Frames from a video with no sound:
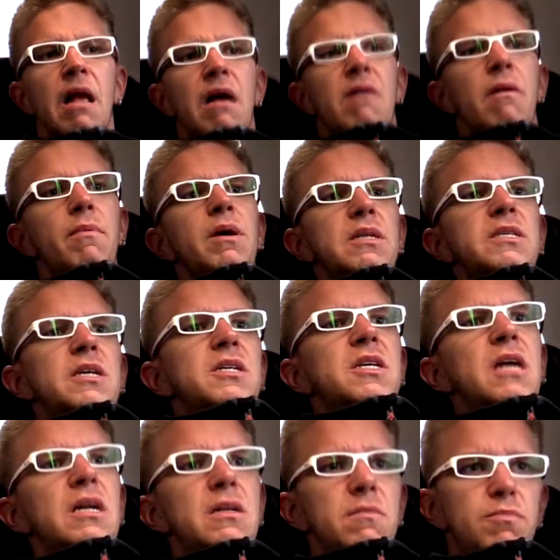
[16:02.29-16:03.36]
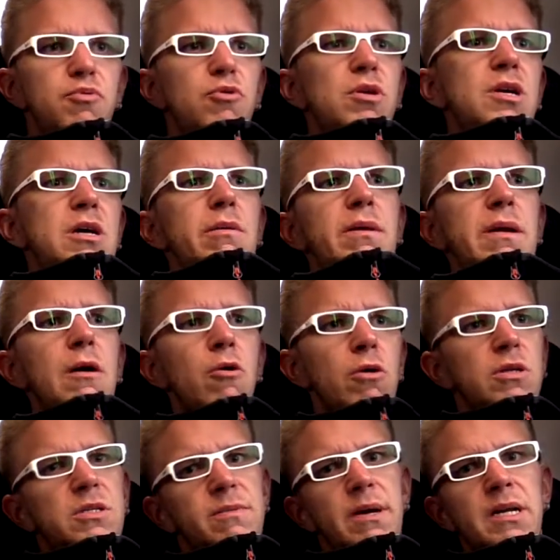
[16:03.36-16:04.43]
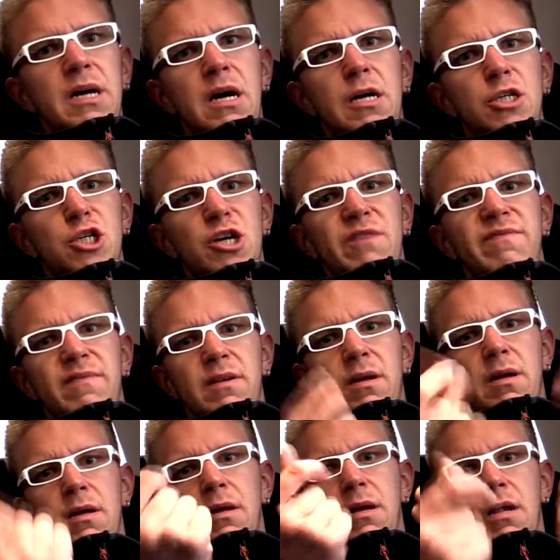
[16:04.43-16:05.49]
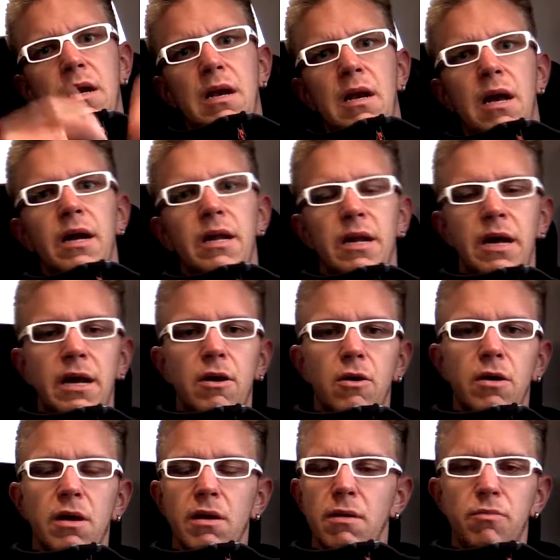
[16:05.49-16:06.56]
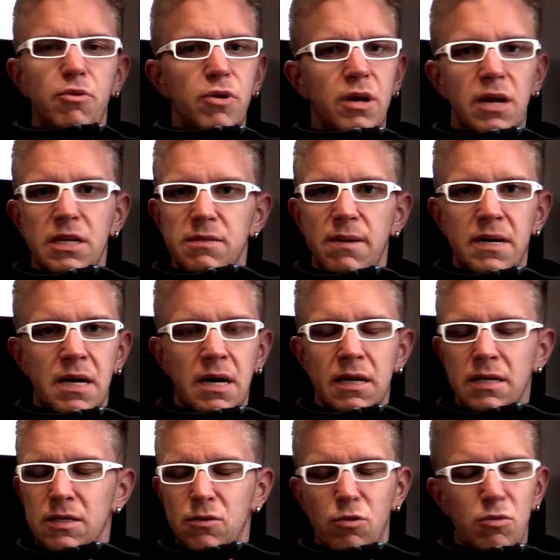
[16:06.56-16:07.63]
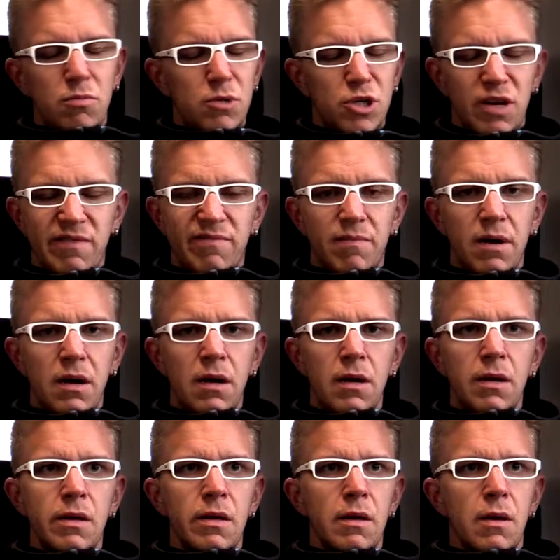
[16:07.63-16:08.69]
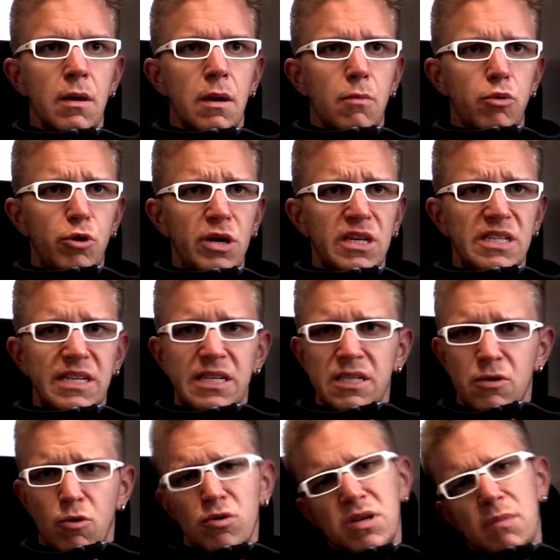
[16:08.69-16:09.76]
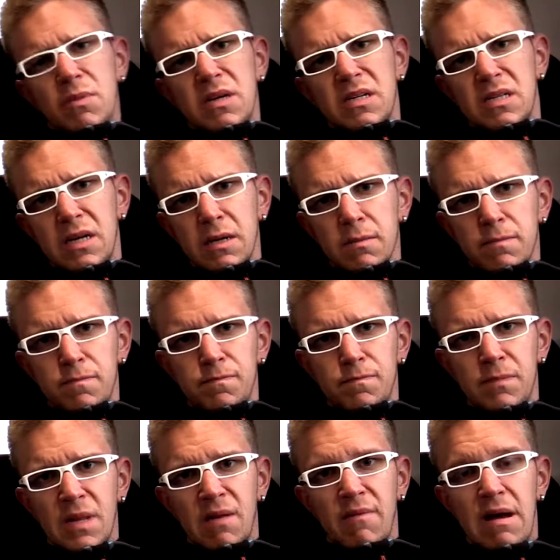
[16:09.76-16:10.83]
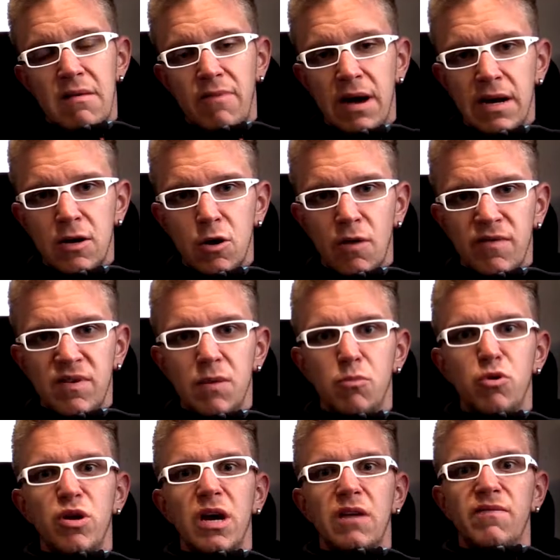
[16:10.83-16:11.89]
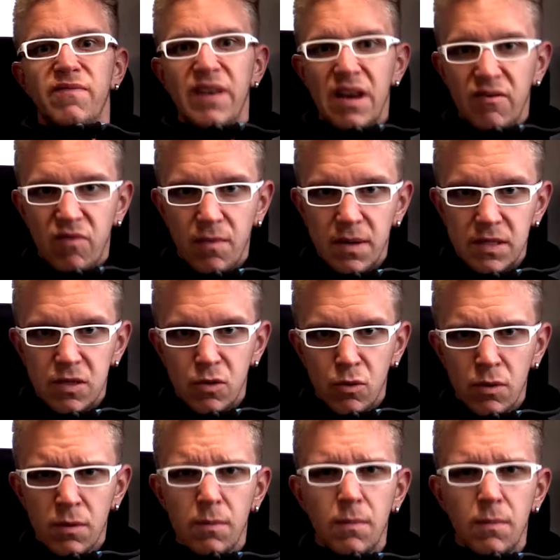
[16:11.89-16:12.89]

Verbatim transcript: Wir haben ganz ehrlich gedacht, Büding kann man auch in zwei Tagen schaffen. Leider nein, Leute. Büding in zwei Tagen ist unschaffbar. Büdingen ist riesengroß, haben wir gesehen, weil weitläufig. Büdingen hat viel Information.